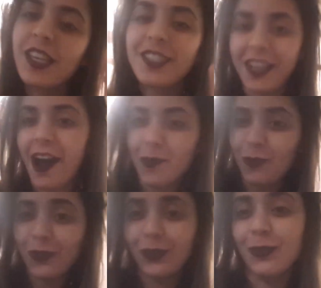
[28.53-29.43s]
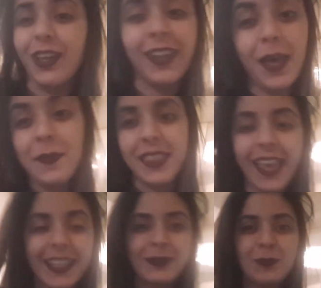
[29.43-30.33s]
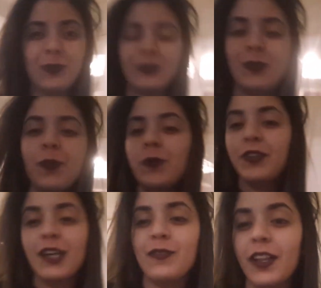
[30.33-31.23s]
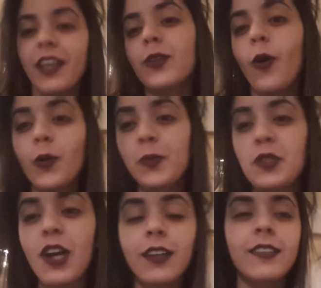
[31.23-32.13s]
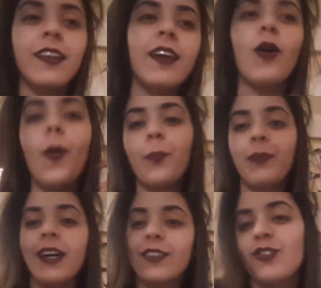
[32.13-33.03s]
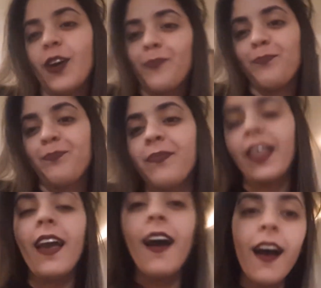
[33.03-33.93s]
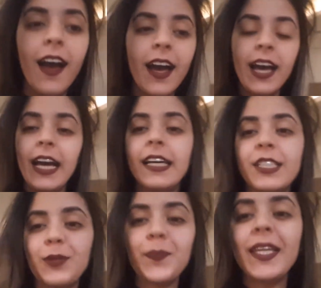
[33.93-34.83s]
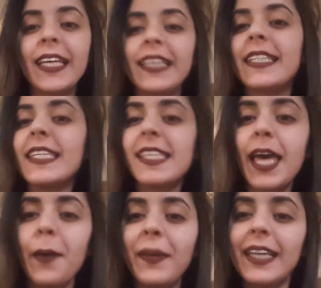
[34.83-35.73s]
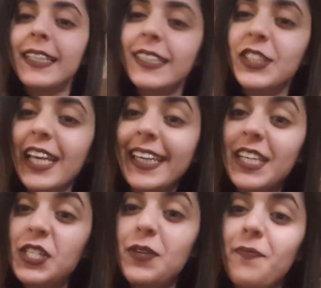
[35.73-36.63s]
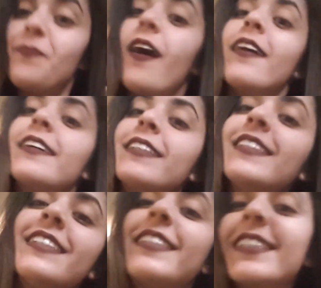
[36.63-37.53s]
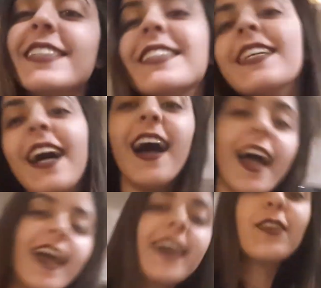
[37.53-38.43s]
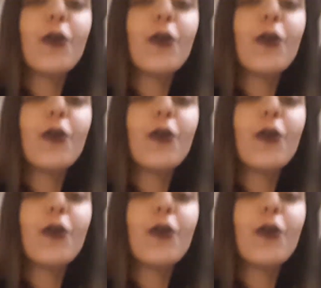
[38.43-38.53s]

şey çıkar bu videodan. Emin değilim çünkü montaj falan da olmayacak. Direkt hop atacağım. Şimdi size bir çekilişim var. Ey